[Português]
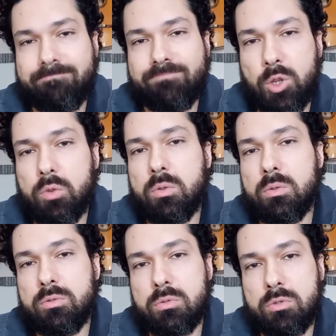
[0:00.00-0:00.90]
Então,
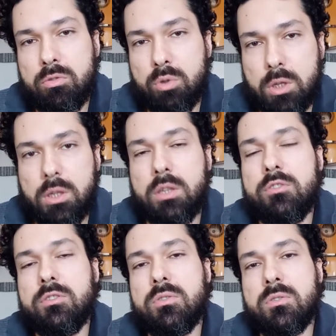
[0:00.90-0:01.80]
os, os
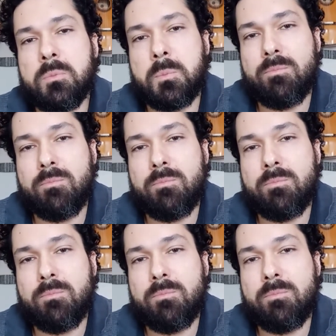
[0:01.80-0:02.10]
estudantes,